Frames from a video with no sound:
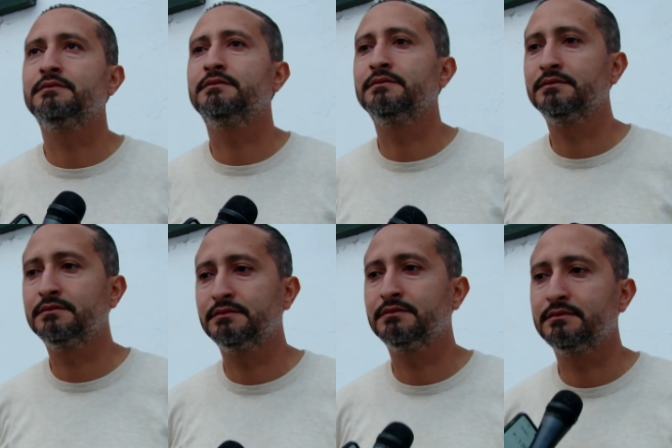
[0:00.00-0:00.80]

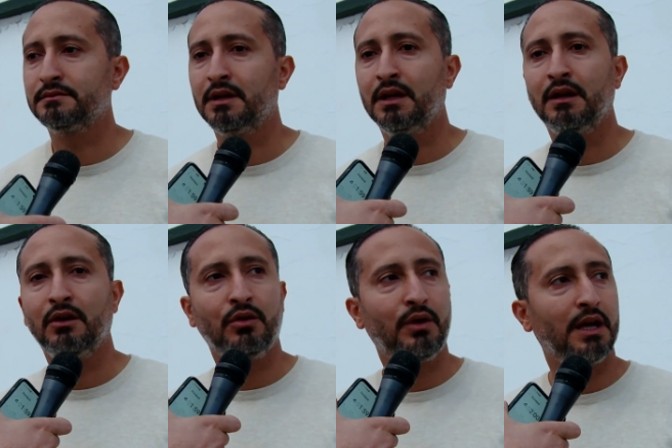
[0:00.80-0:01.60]
الامبيونس هذه
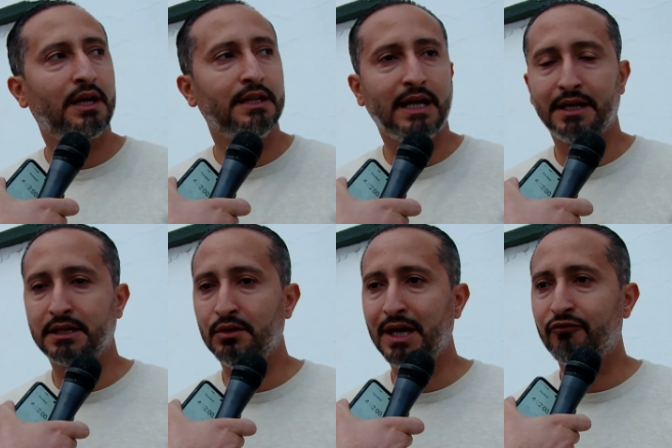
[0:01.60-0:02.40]
هو اكيد احنا
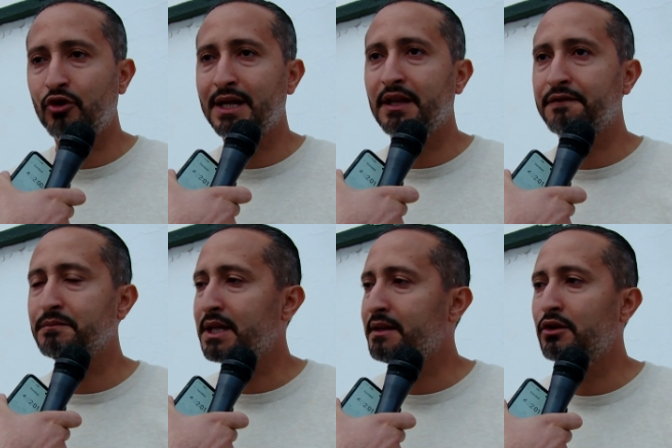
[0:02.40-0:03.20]
تو نعرفوا الهدف
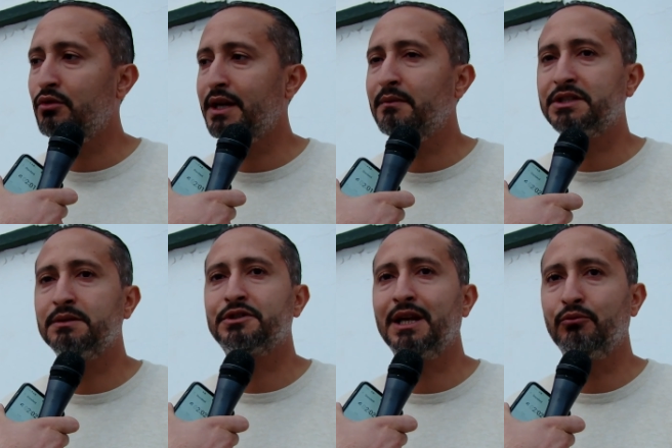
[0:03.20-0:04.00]
نتاعنا انه احنا
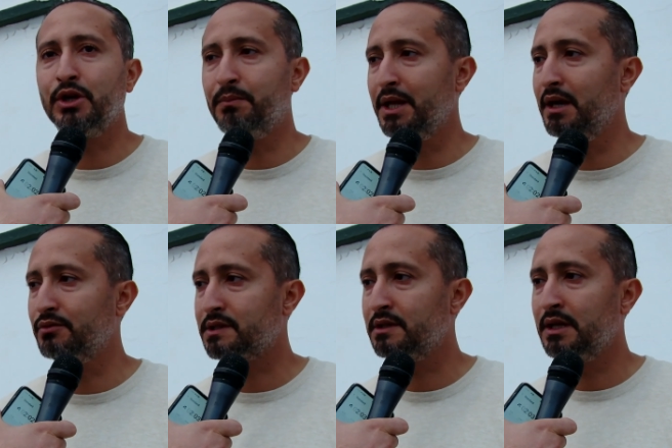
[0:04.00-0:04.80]
ماشيين باش نلعبوا لي بلاي
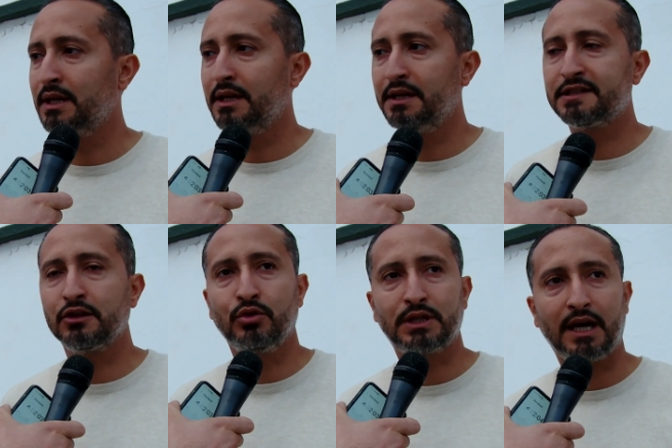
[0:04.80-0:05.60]
اوت الناس
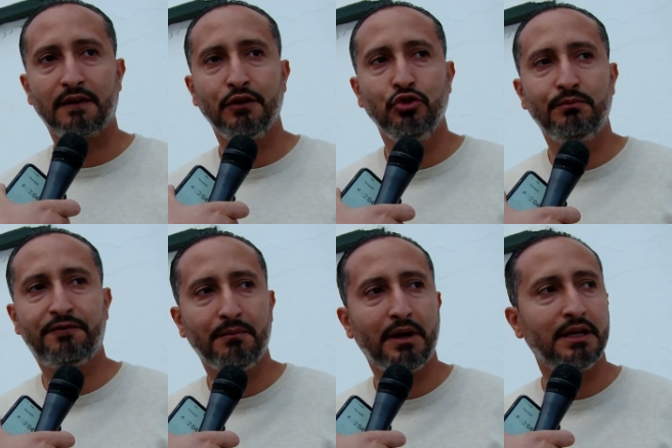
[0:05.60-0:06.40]
الكل تعرف اليوم
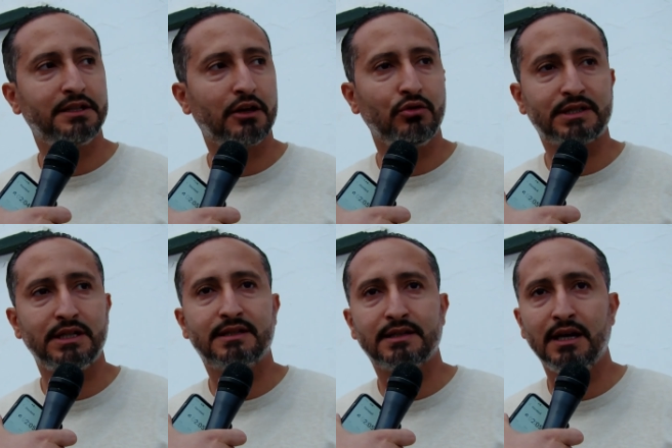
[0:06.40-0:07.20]
فما
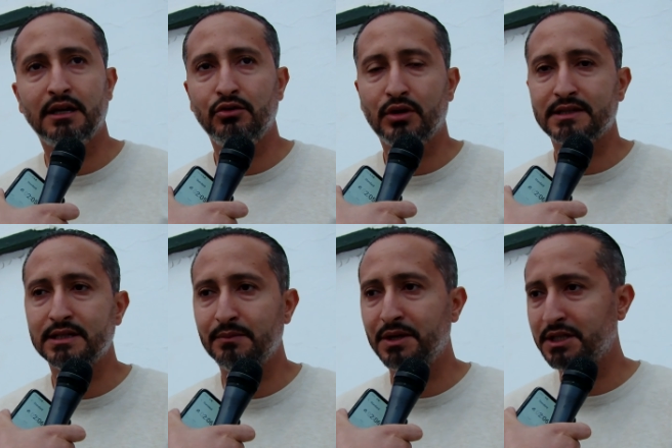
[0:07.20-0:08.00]
دياغنوستيك صار انه
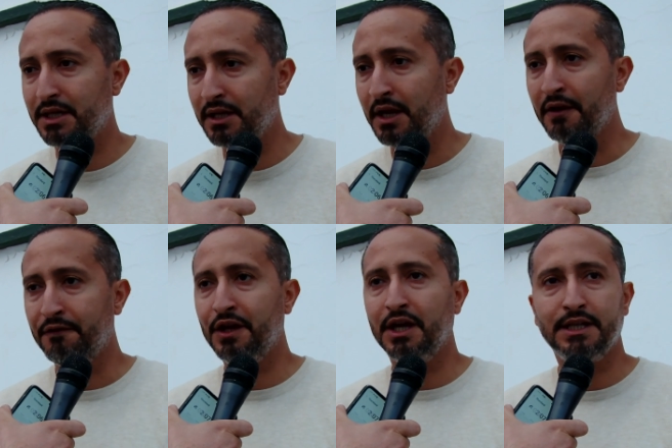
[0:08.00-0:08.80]
الرصيد البشري
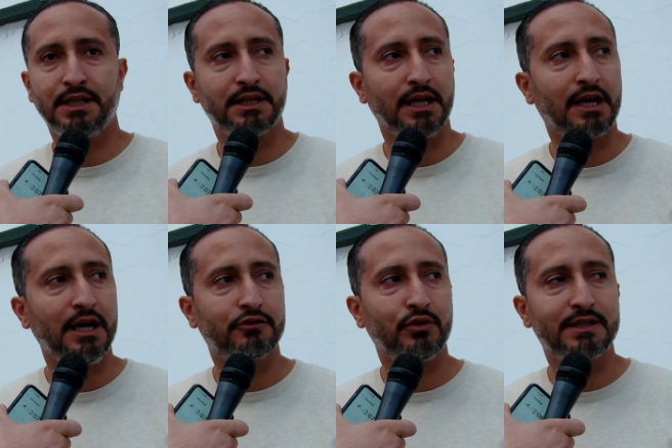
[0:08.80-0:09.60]
فيه عده
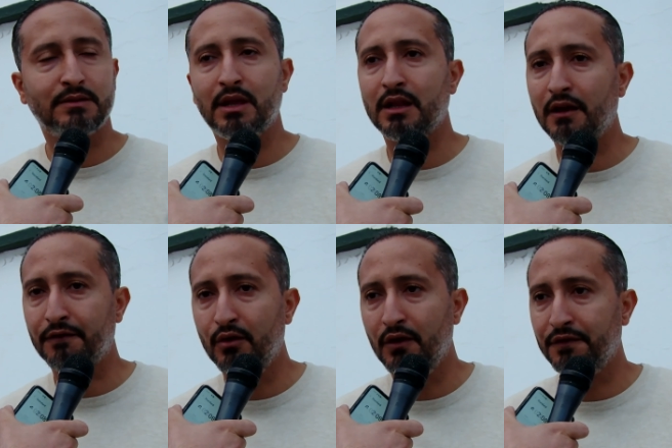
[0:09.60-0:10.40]
نقائص واللي لازمنا
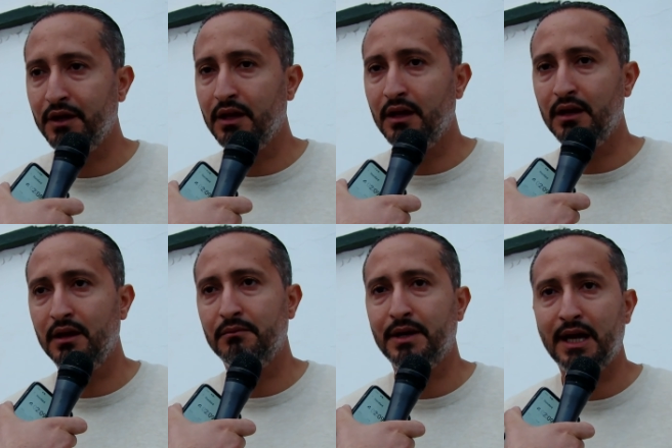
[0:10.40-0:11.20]
نتلافاوها في
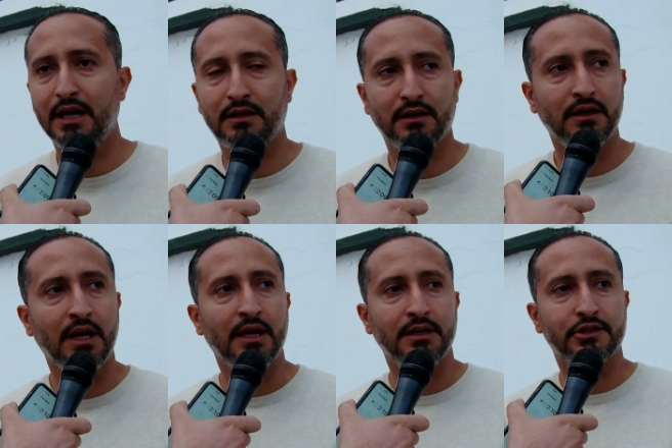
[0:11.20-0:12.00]
آه، مرحله آه،
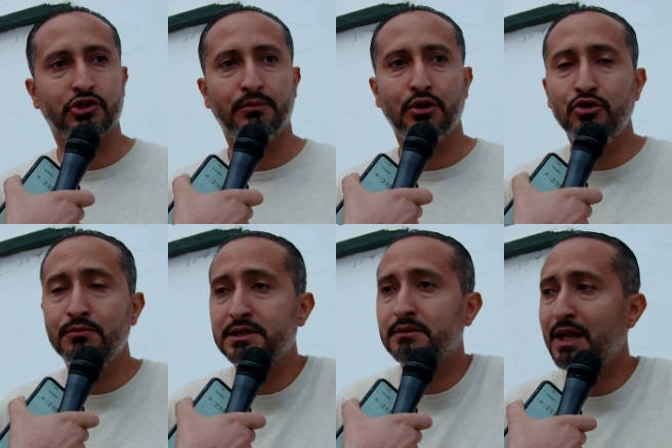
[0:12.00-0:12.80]
ديسمبر
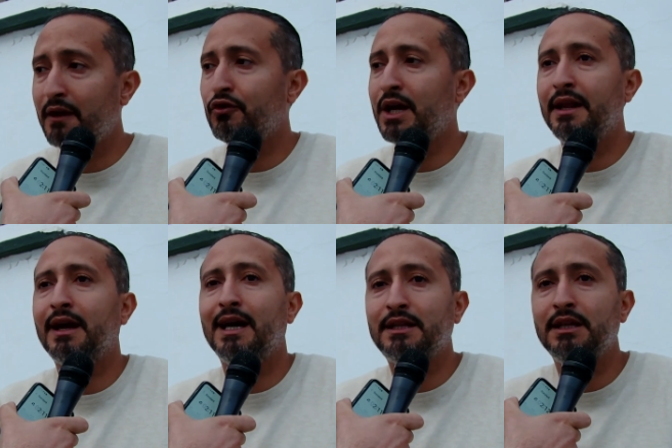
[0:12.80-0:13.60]
اليوم لازم نعرفوا اللي احنا
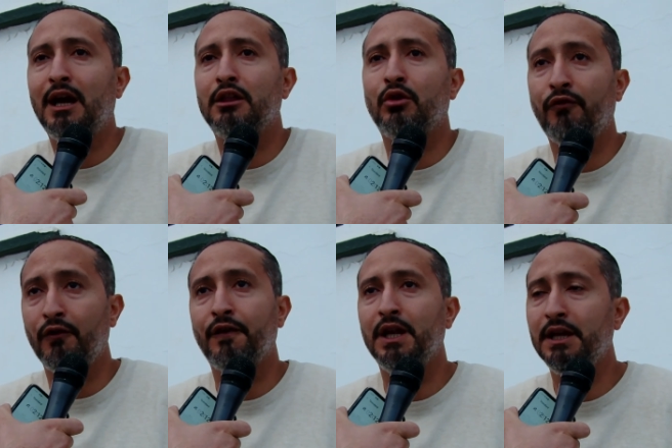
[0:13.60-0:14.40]
قاعدين نحضروا في
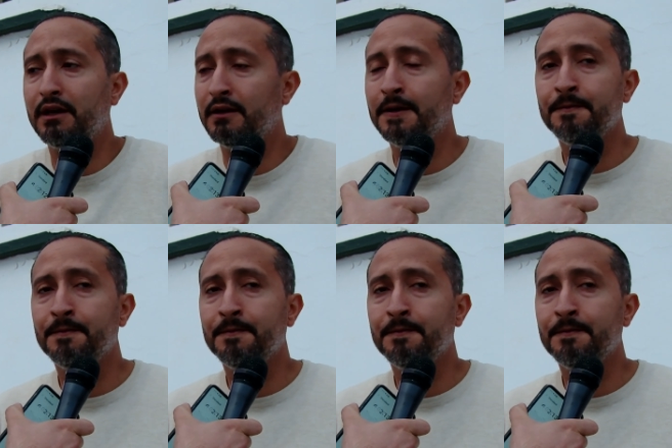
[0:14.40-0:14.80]
الفريق